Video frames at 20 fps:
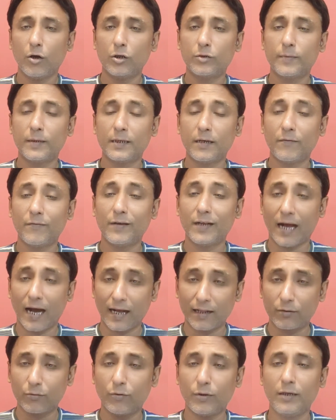उसमें जब
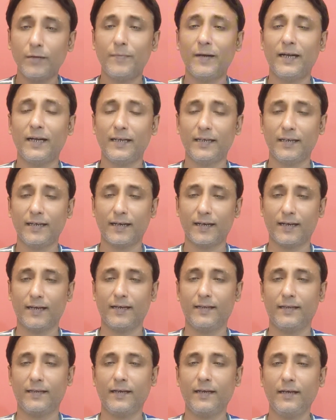विराट कोहली बैटिंग कर
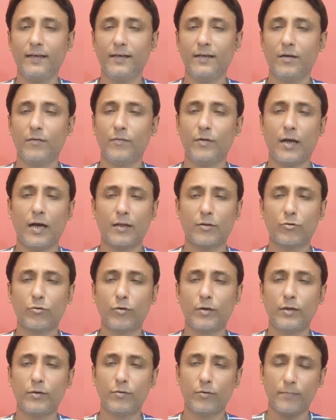रहे थे विराट
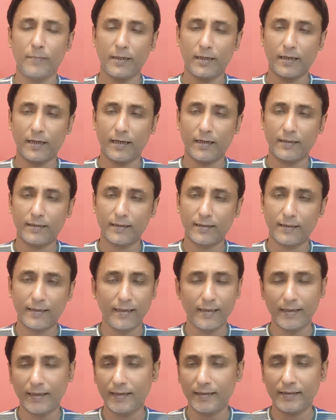कोहली को मेरे ख्याल से
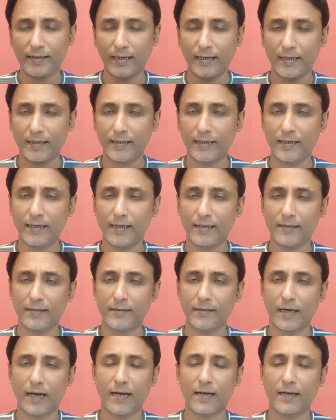तीन रन चाहिए थे या
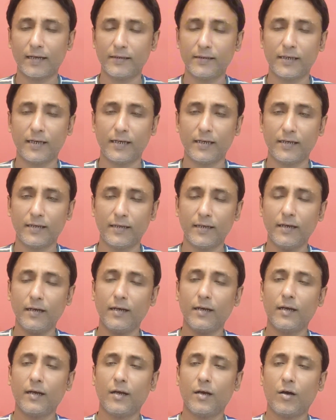चार रन चाहिए थे
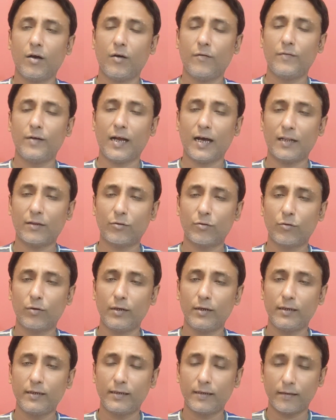और विराट
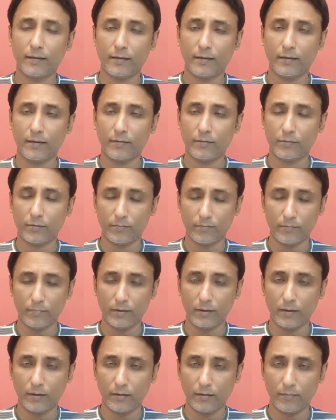कोहली
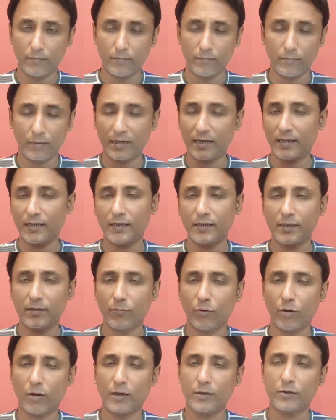बांग्लादेशी
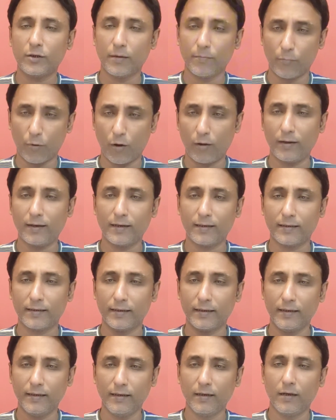बॉलर जो है बॉल
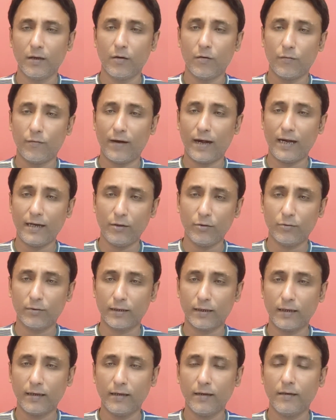करते हैं वाइड
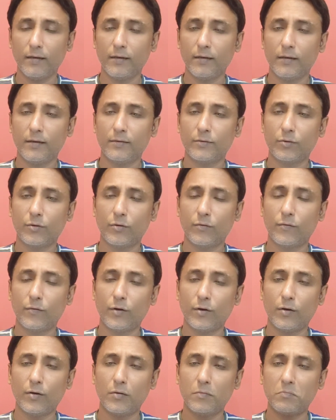होता है तो
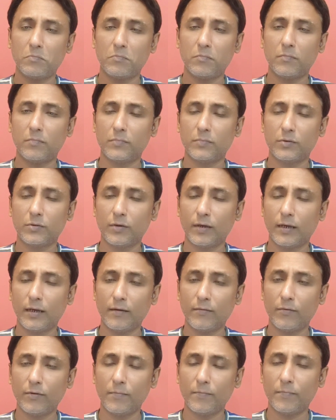वो जो
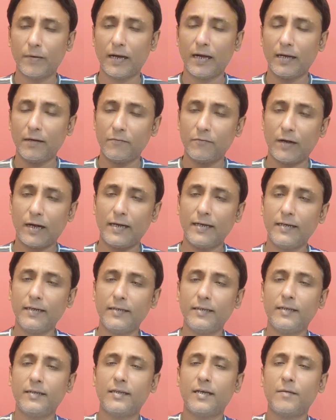है वो एम्पायर वाइड
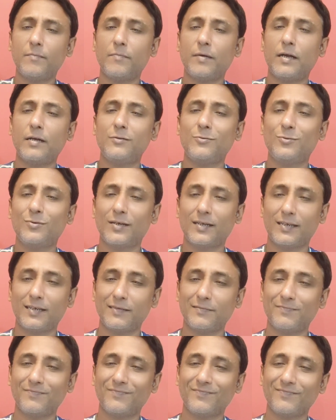नहीं देता एम्पायर यूं करके